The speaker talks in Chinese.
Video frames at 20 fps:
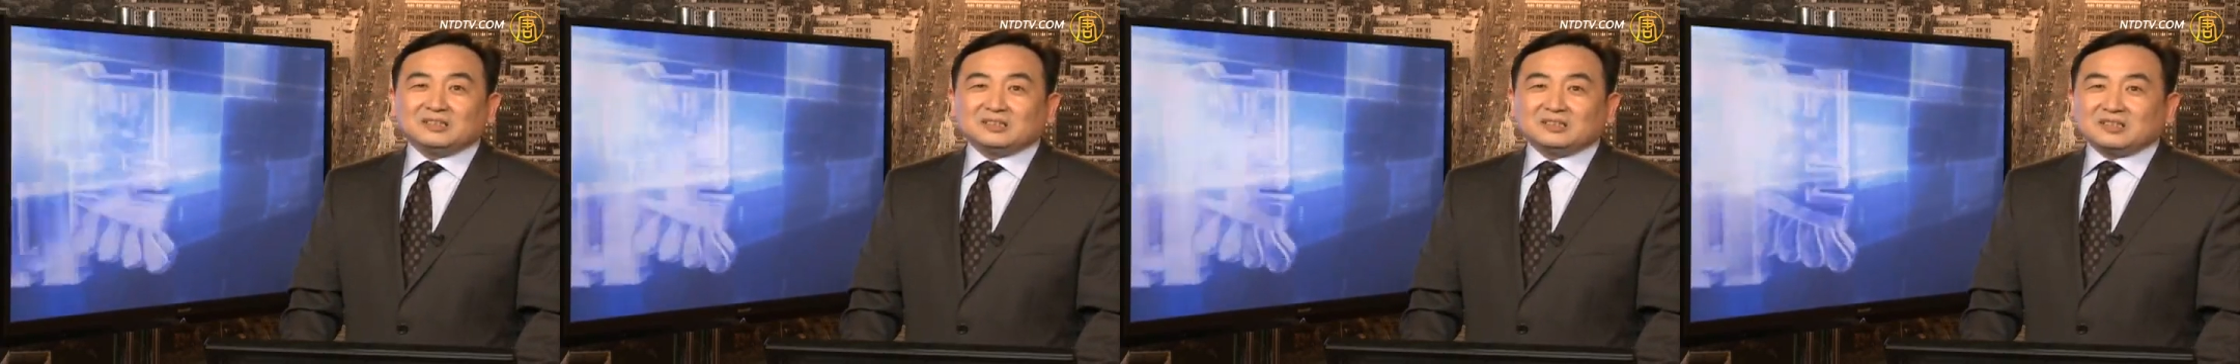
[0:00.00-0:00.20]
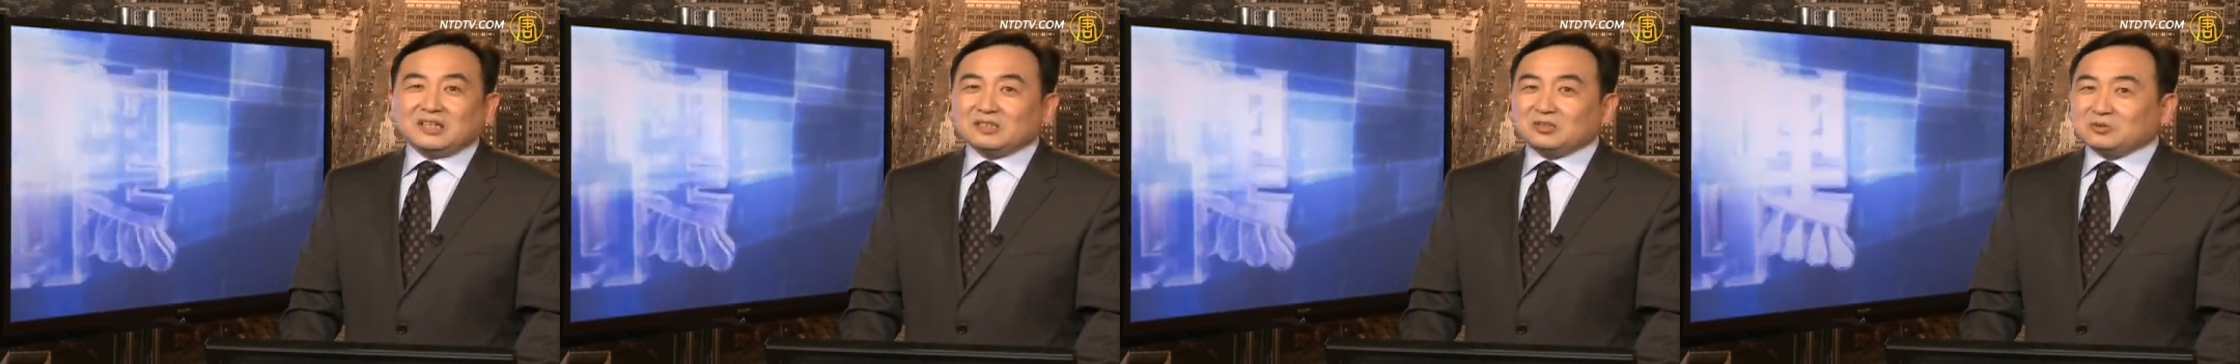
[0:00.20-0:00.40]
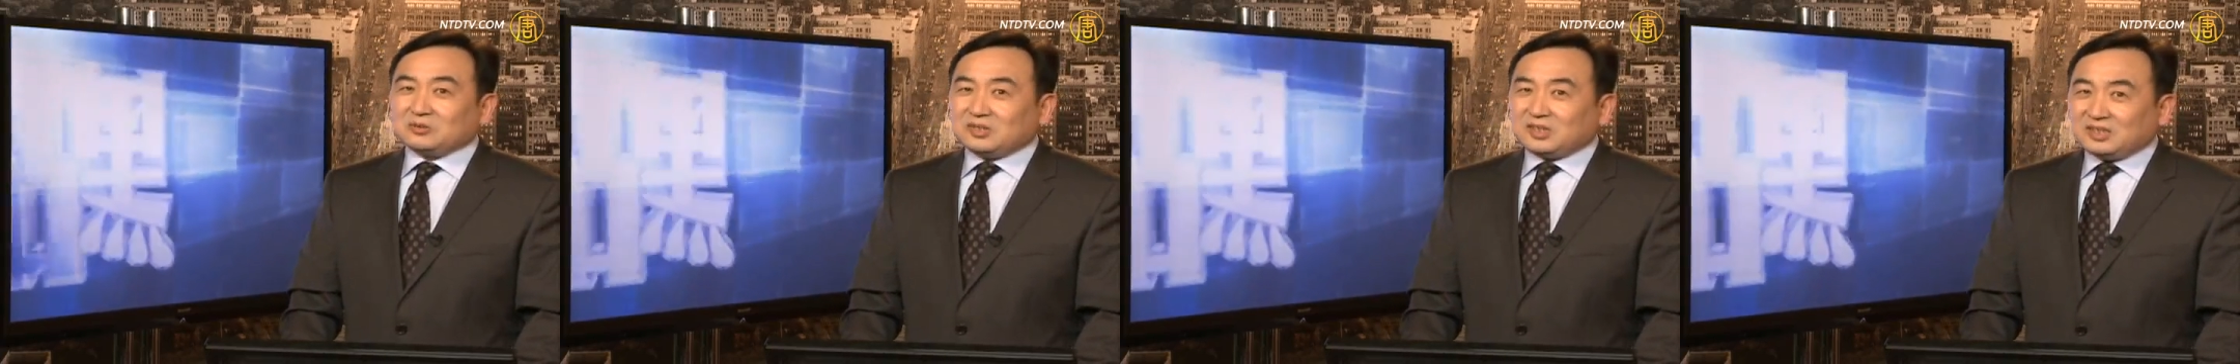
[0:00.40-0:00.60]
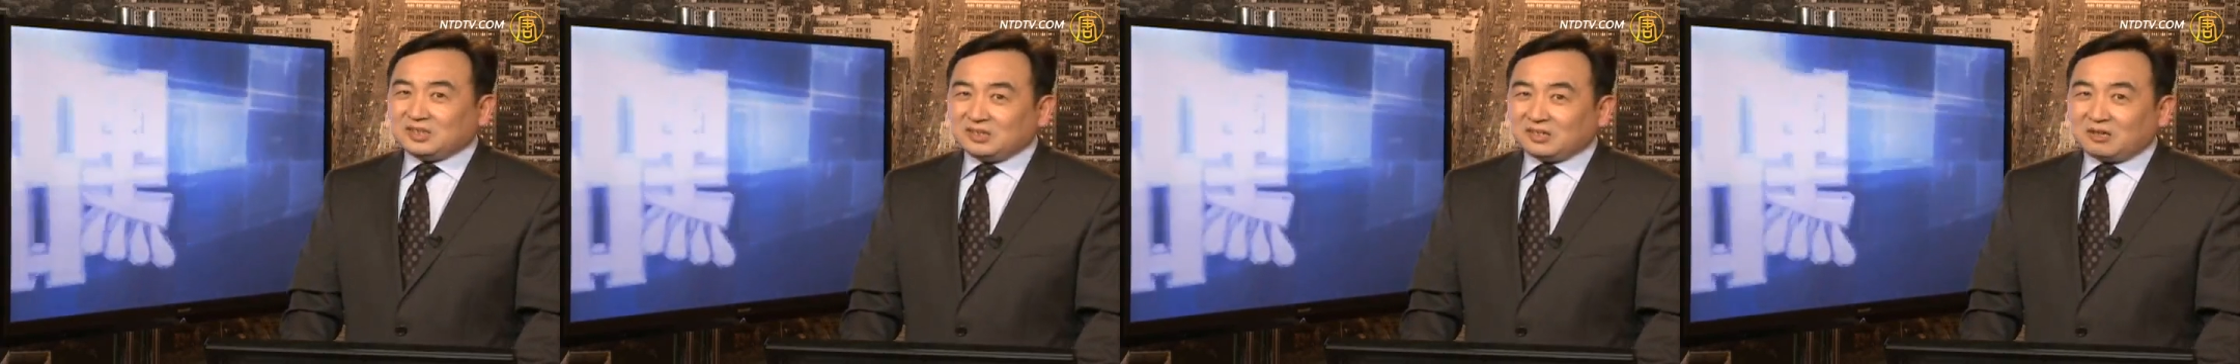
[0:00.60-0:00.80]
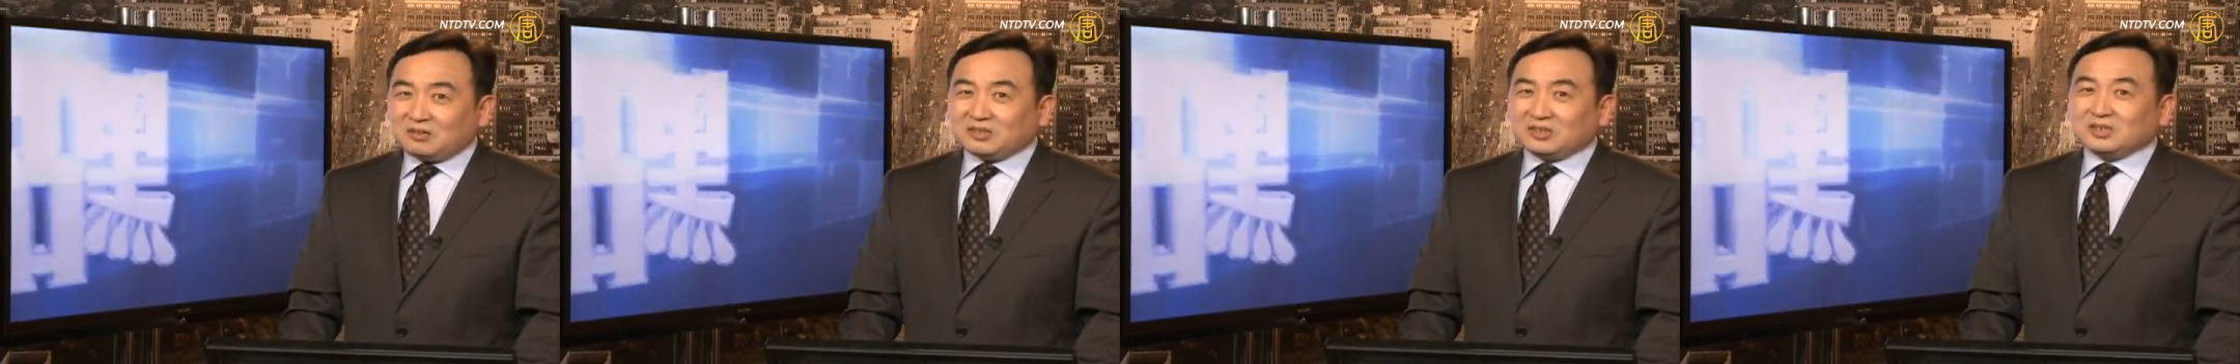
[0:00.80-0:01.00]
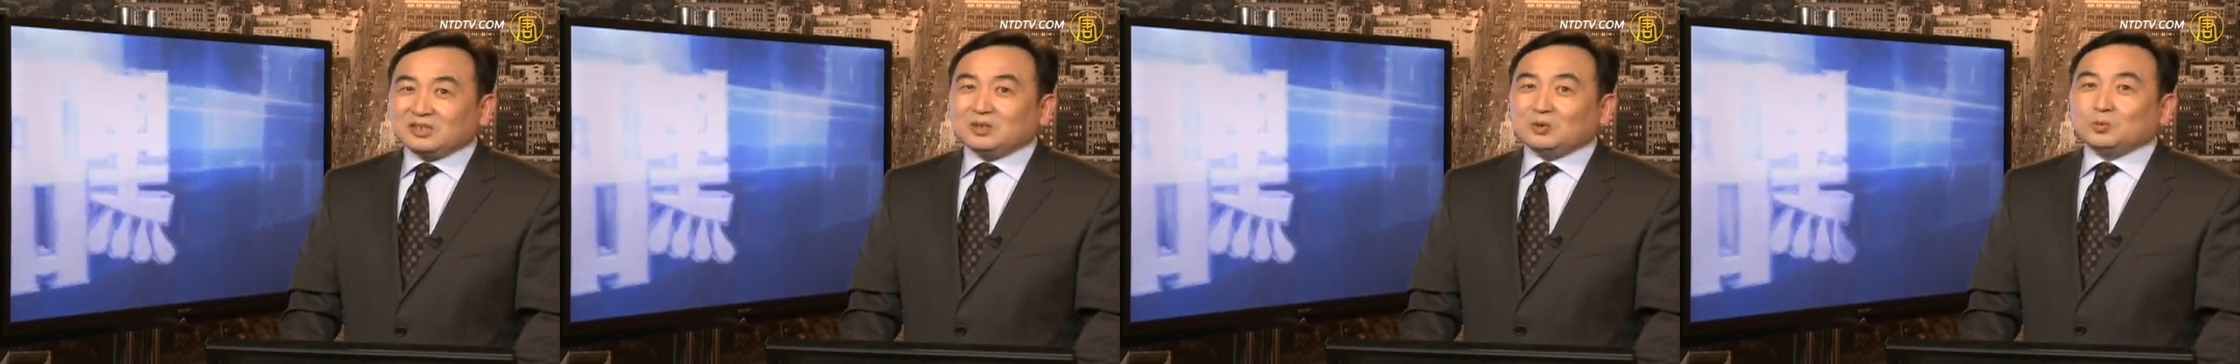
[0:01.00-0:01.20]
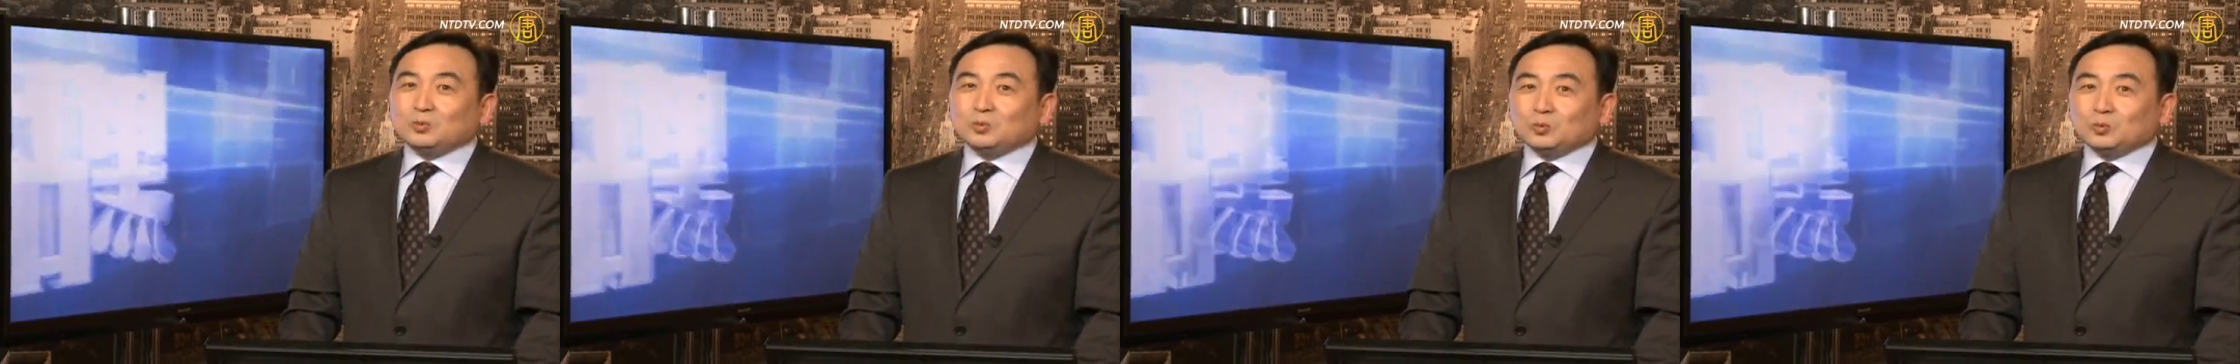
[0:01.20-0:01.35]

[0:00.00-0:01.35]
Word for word: 他就提到一个